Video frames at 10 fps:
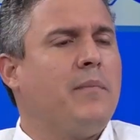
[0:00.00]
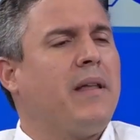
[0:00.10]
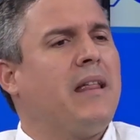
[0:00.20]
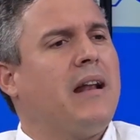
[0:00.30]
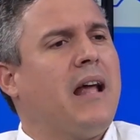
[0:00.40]

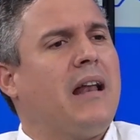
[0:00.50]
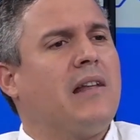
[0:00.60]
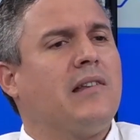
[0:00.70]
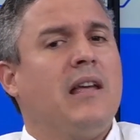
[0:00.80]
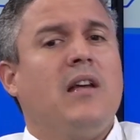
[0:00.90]

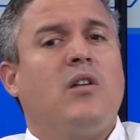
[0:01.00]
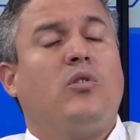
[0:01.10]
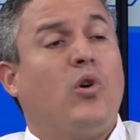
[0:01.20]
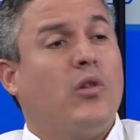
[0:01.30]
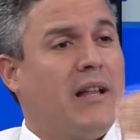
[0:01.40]
Pedernales,
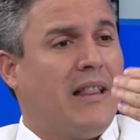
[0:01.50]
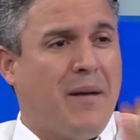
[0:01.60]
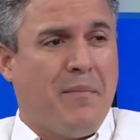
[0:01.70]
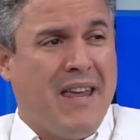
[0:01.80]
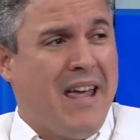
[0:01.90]
donde
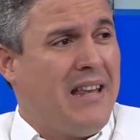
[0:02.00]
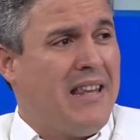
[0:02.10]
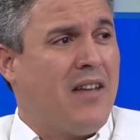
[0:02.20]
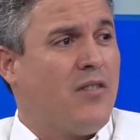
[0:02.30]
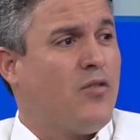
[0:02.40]
también
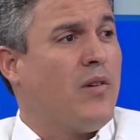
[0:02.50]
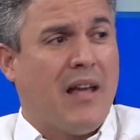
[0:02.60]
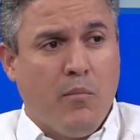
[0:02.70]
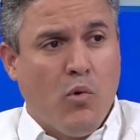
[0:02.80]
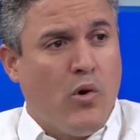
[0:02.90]
ya eso
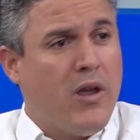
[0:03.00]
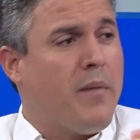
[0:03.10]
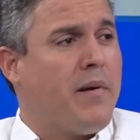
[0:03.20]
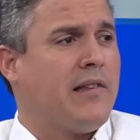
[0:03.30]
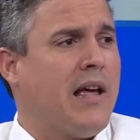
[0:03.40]
está muy
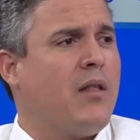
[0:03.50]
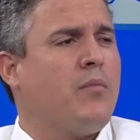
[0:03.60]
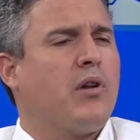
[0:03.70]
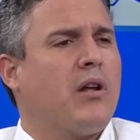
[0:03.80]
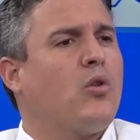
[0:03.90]
avanzado,
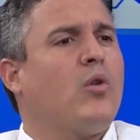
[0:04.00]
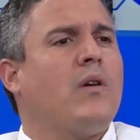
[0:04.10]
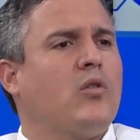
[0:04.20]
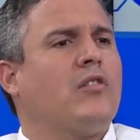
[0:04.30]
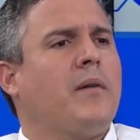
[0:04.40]
porque todo
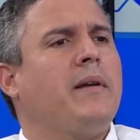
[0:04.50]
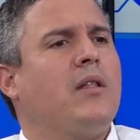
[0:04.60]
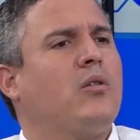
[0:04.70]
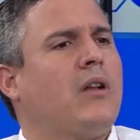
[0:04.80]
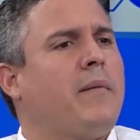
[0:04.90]
esto se ha
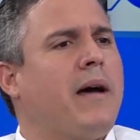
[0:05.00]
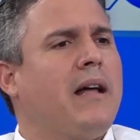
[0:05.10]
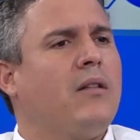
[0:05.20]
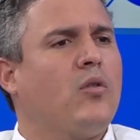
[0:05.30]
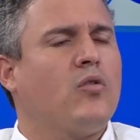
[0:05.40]
venido
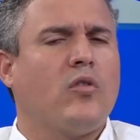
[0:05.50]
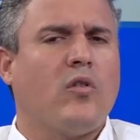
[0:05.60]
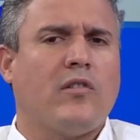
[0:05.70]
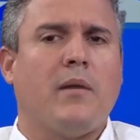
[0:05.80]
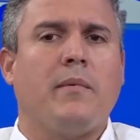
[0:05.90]
trabajando.
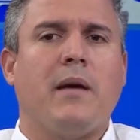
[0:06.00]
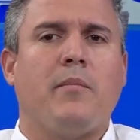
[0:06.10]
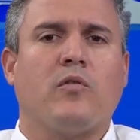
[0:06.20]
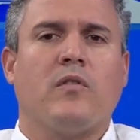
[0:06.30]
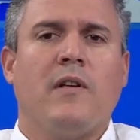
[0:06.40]
Nosotros
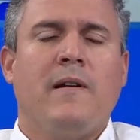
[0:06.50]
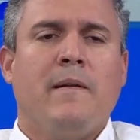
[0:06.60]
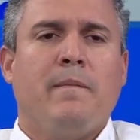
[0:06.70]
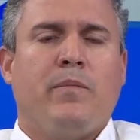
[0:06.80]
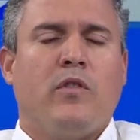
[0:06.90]
sabíamos,
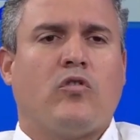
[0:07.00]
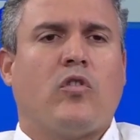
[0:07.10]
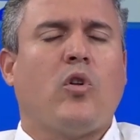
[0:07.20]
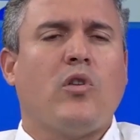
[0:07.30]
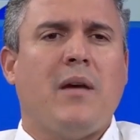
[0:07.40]

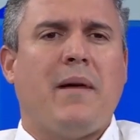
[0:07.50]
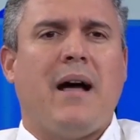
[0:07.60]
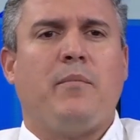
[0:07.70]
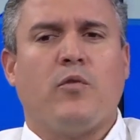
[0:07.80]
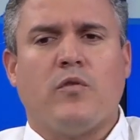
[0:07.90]
nosotros
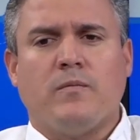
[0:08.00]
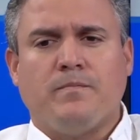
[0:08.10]
llevamos